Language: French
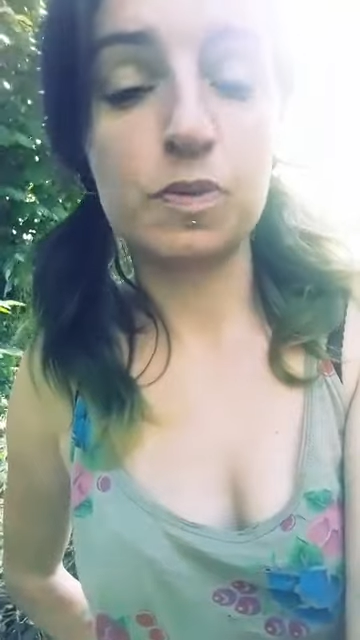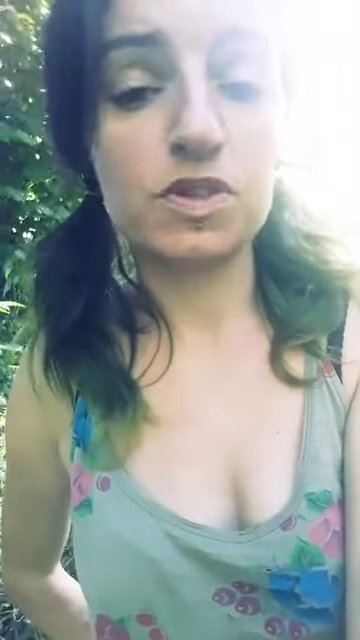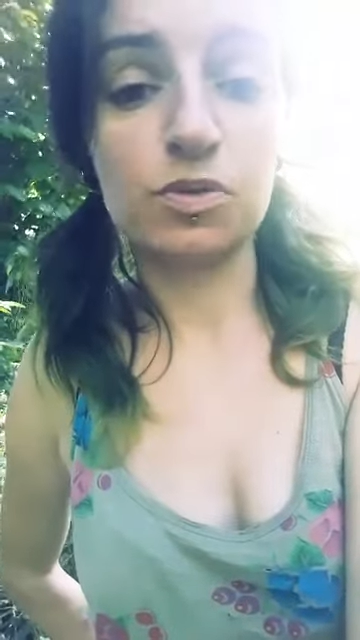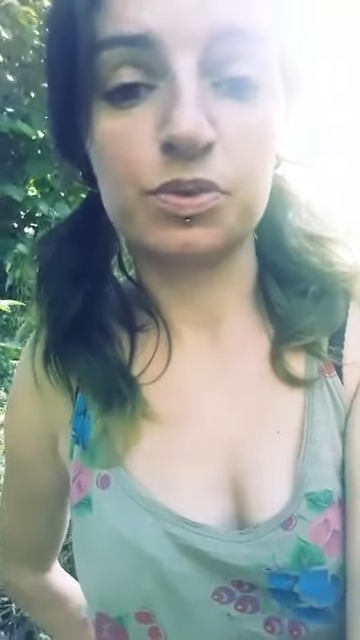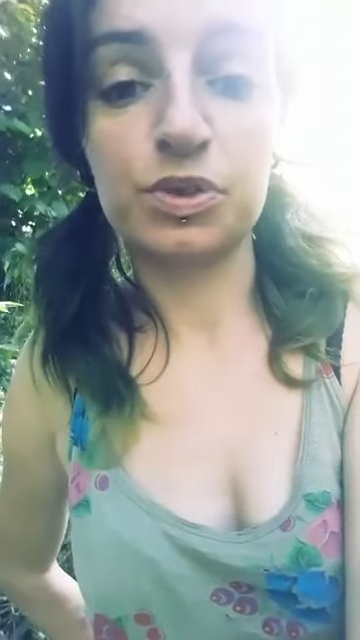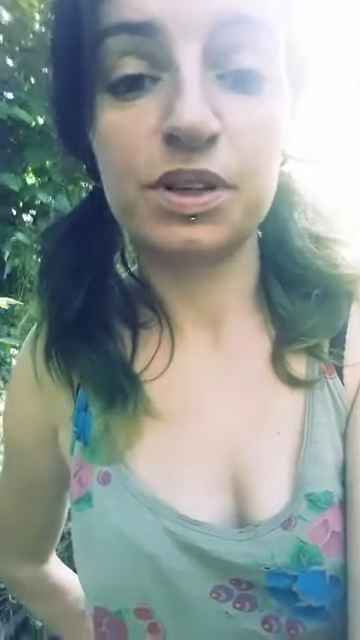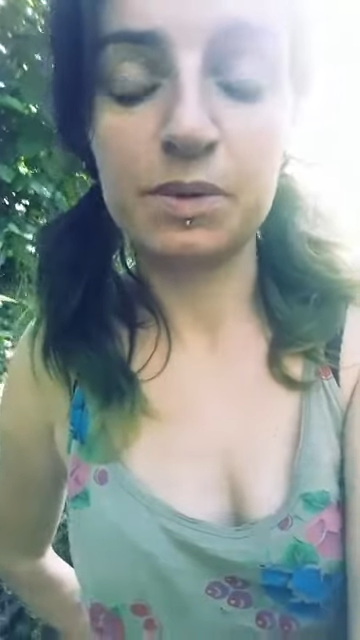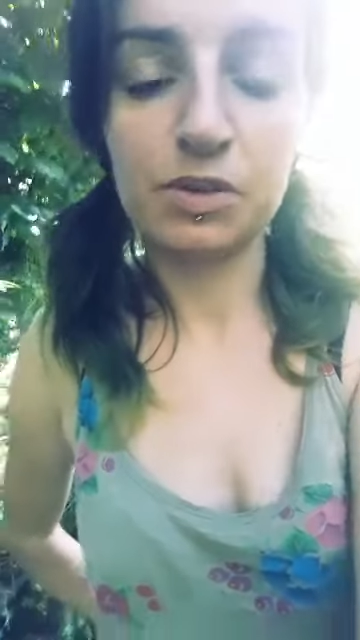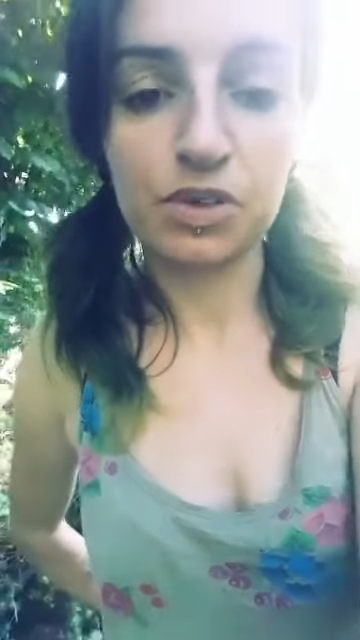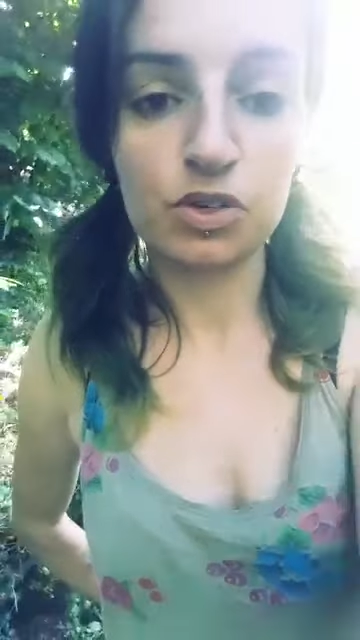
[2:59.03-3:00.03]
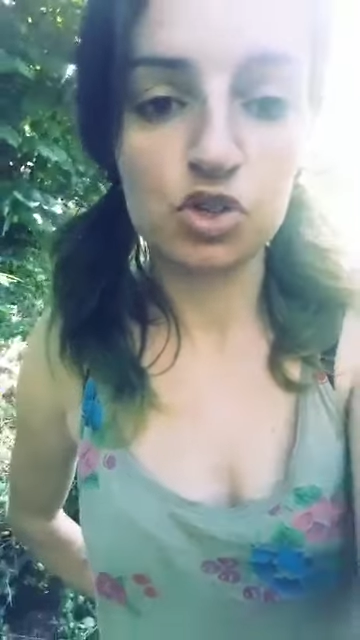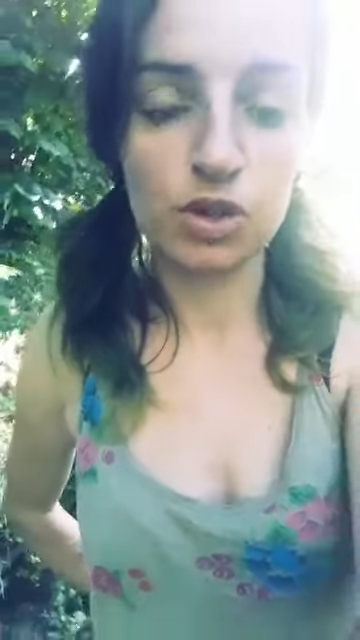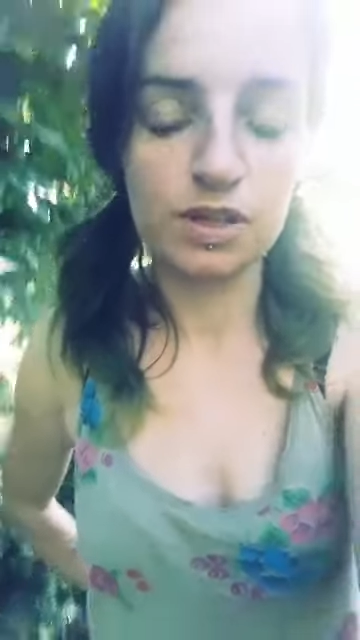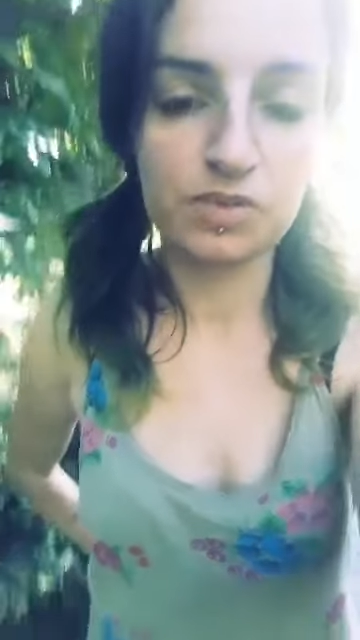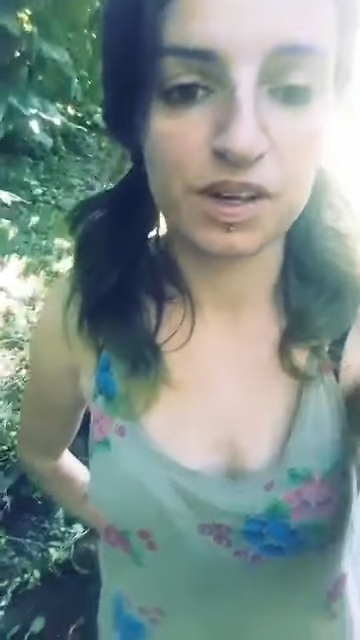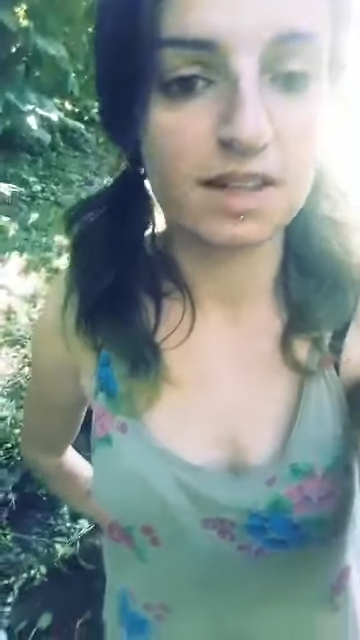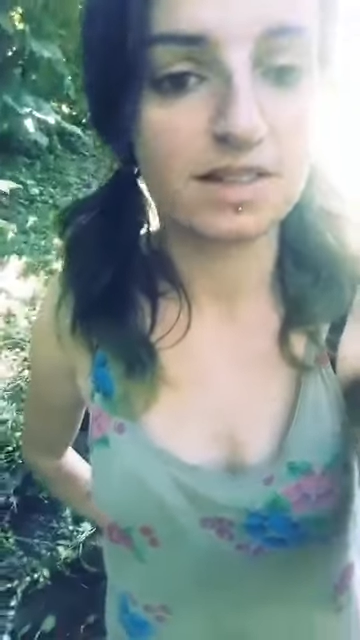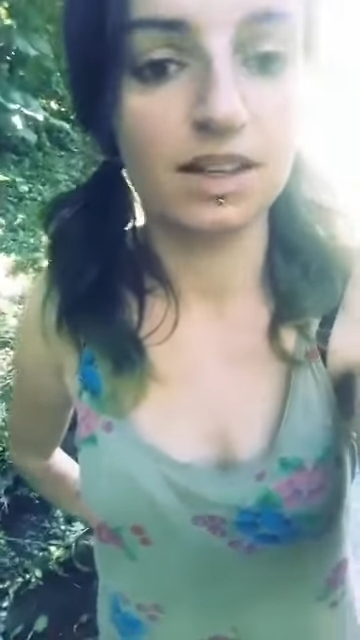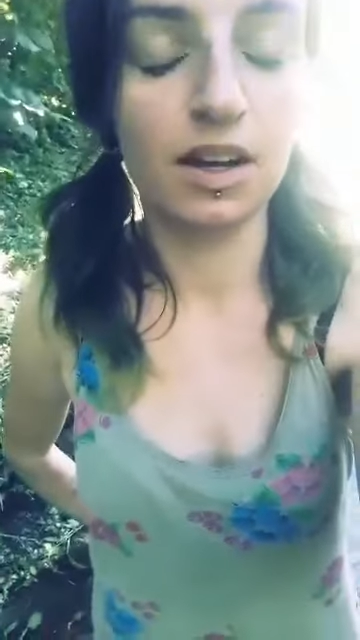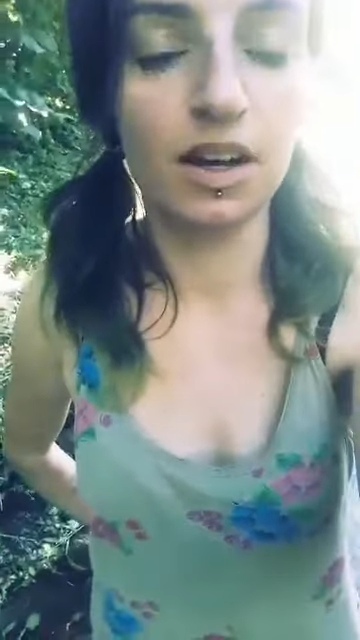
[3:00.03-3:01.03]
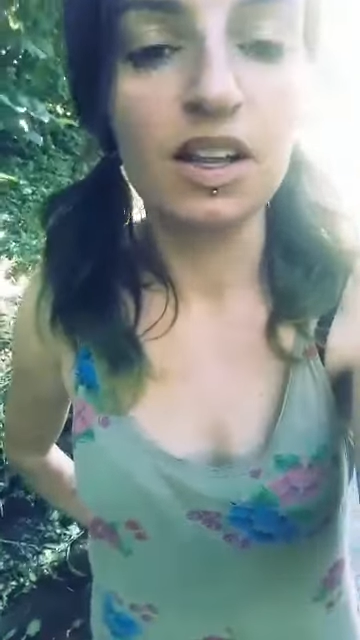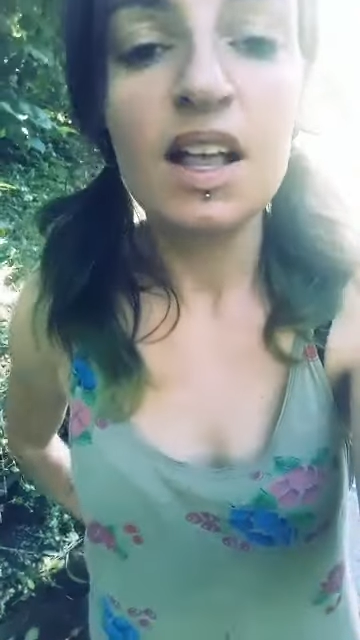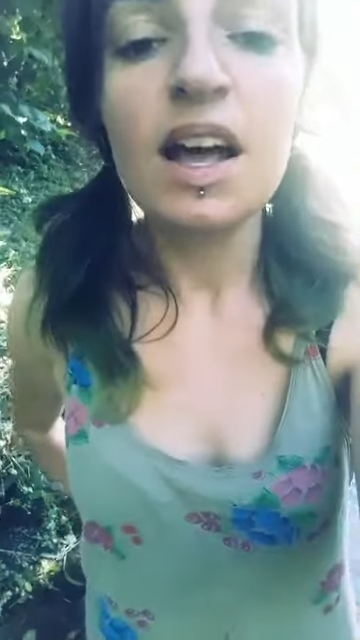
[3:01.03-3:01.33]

Je pense qu'on peut très bien faire une jolie fête et euh,